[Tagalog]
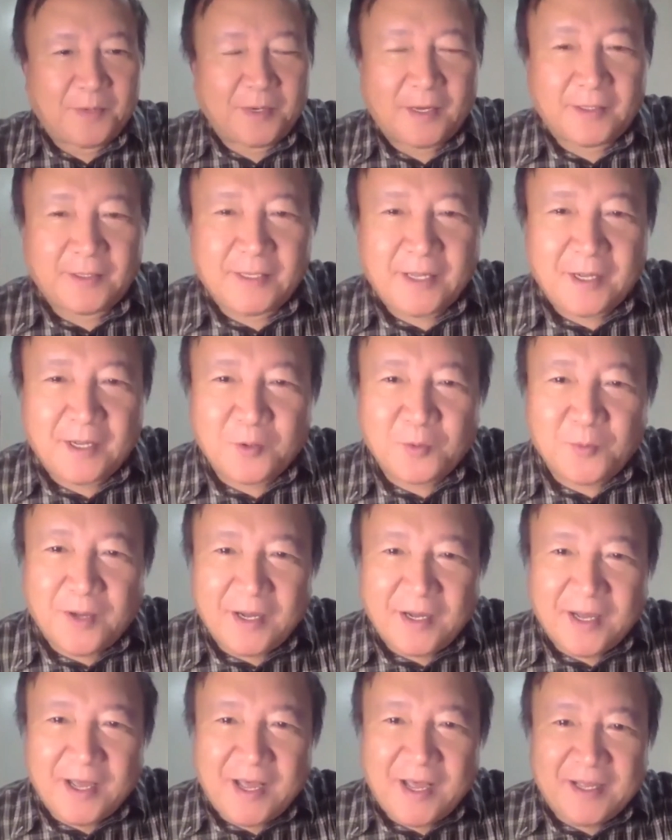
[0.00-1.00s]
Magandang
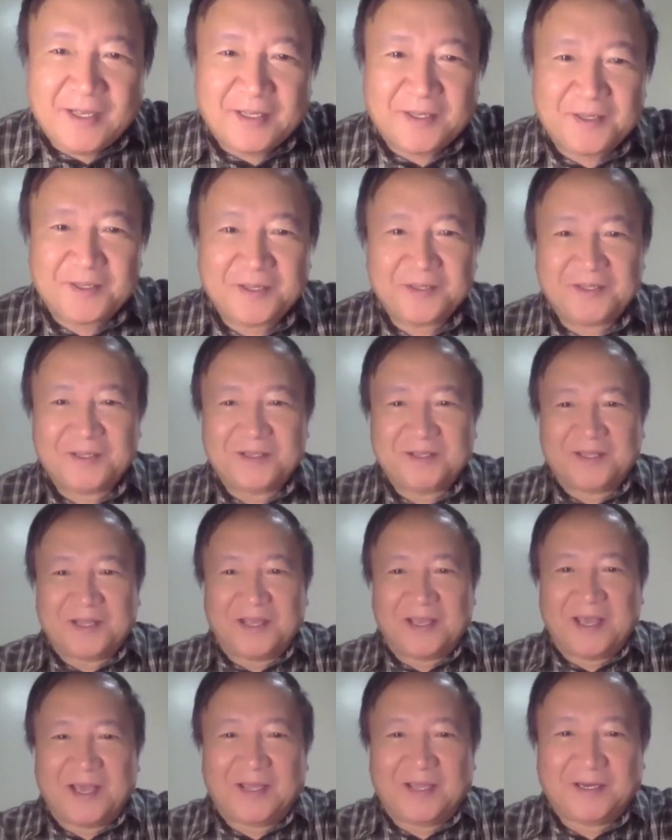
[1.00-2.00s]
umaga,
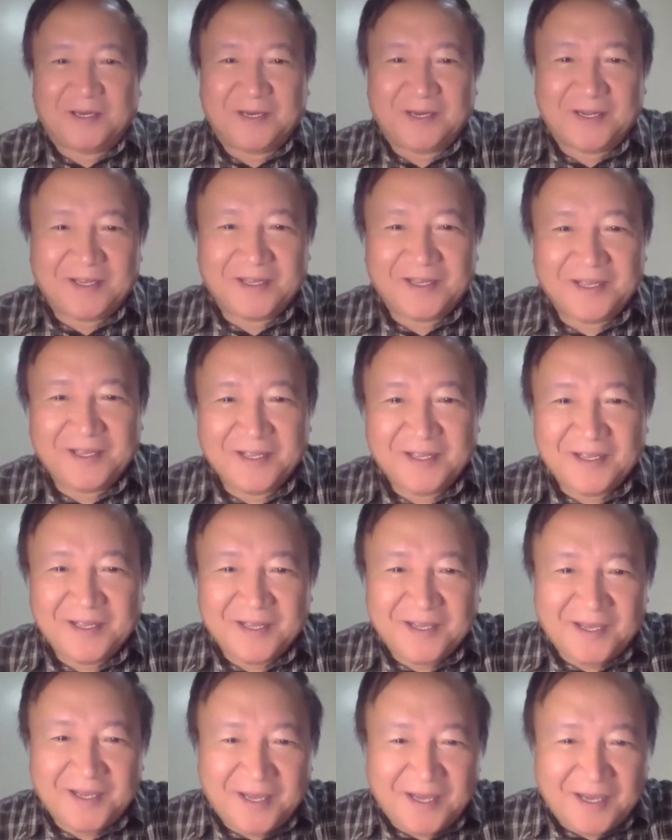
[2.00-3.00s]
Layan
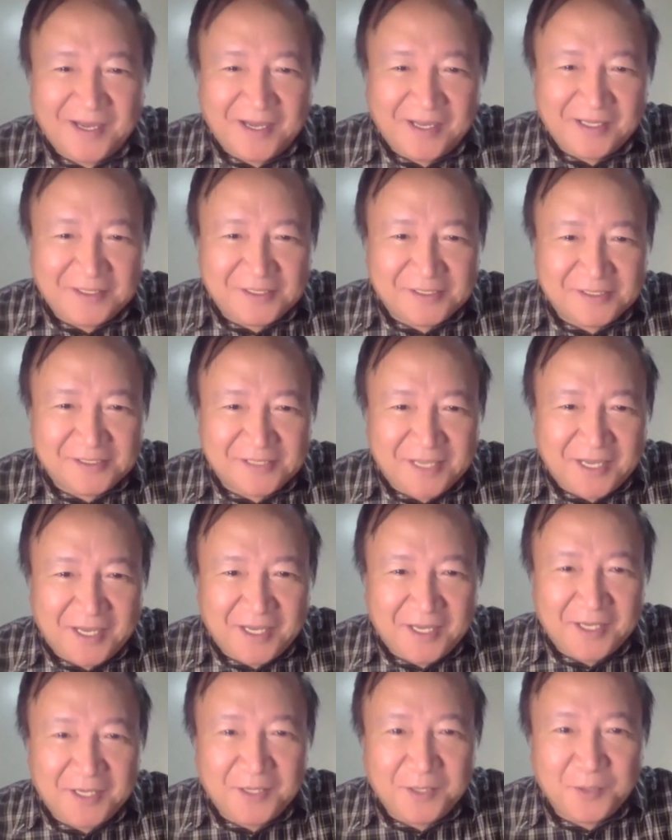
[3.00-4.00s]
at
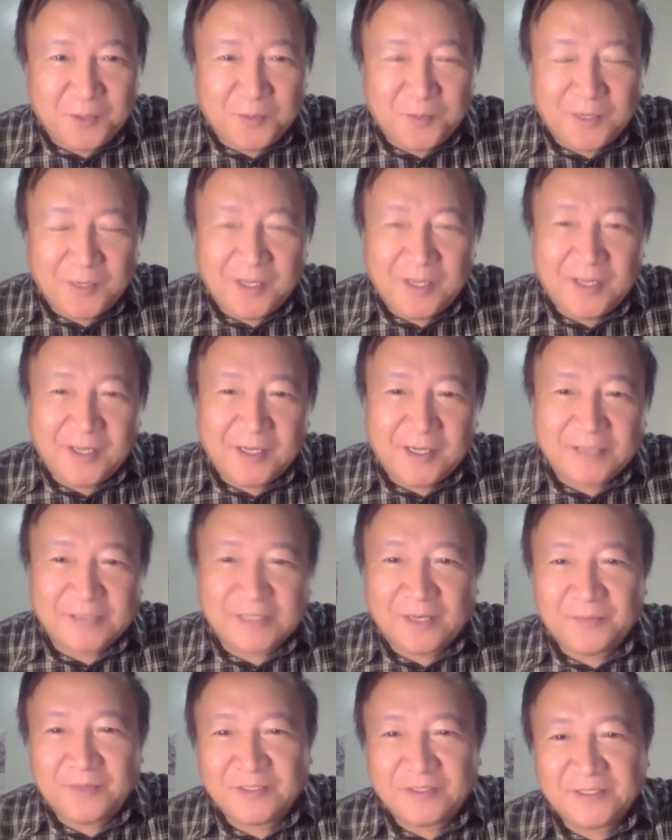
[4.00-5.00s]
sa inyong mga
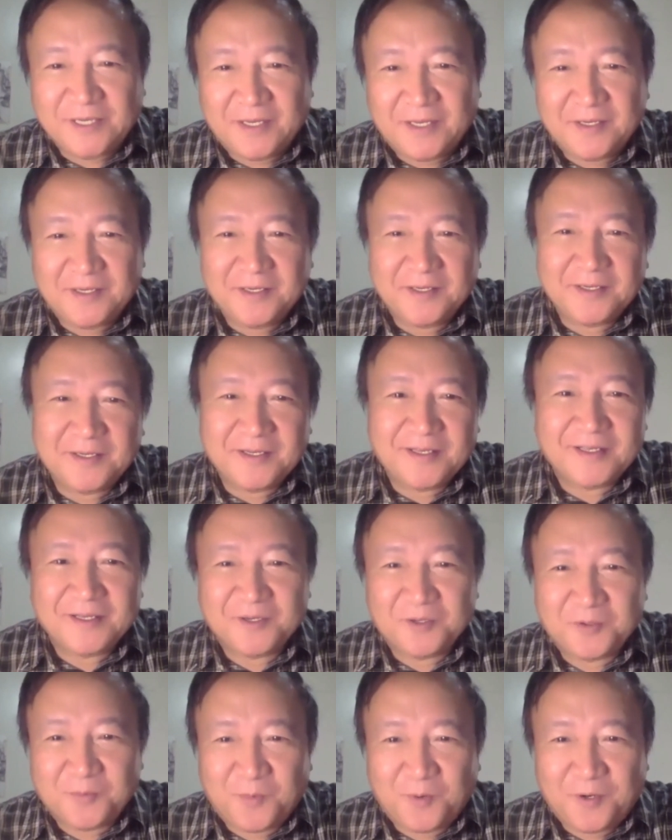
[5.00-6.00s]
kasama dyan.
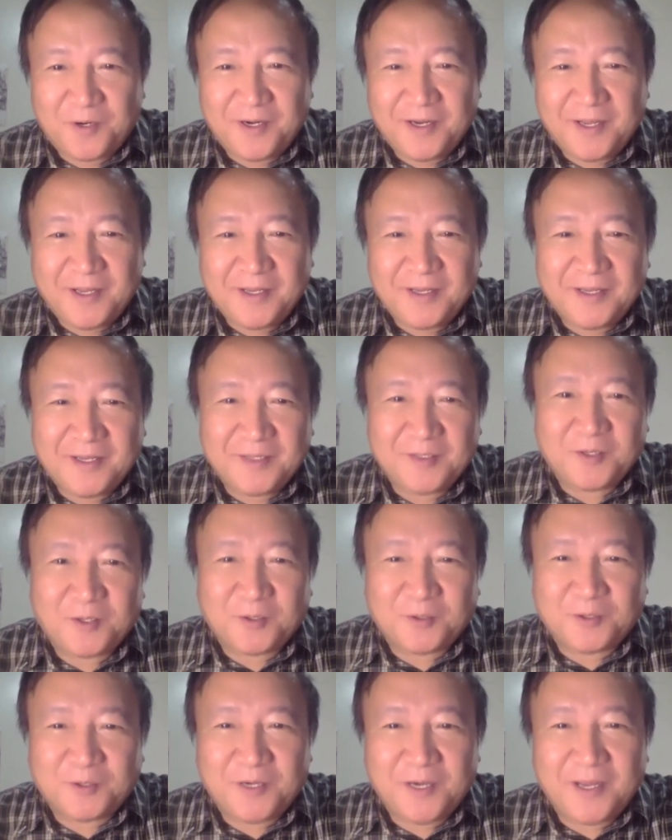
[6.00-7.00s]
Good morning,
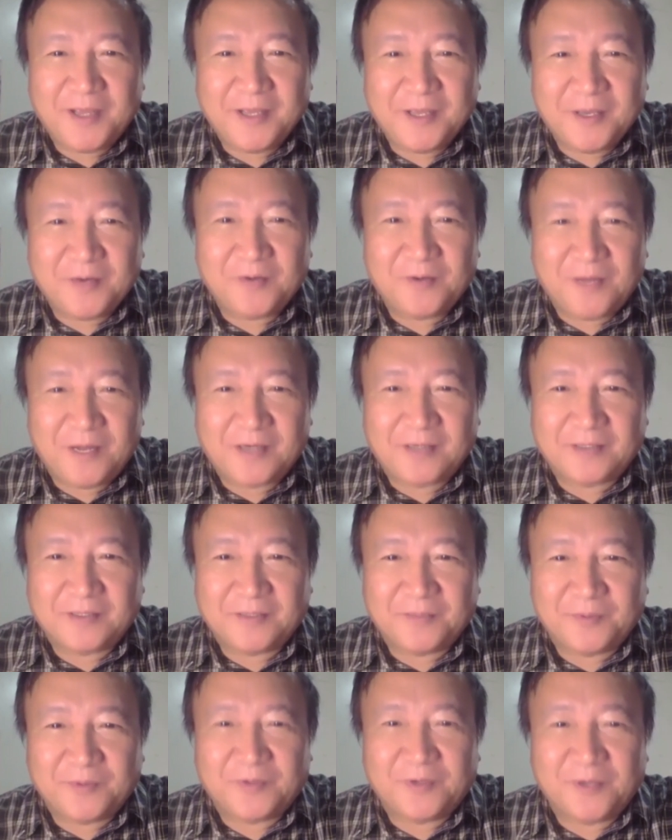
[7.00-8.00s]
Dr. Leo
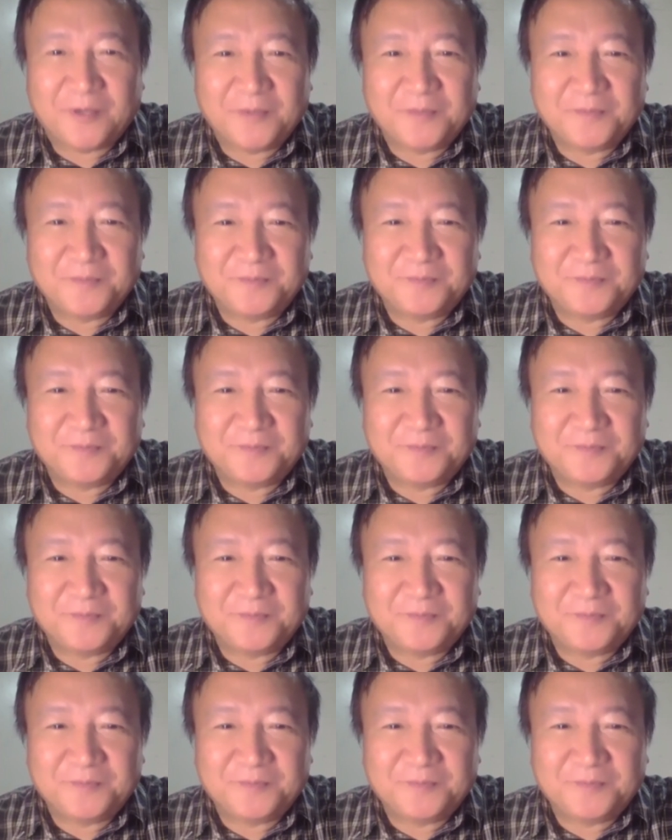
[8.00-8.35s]
Olarte po.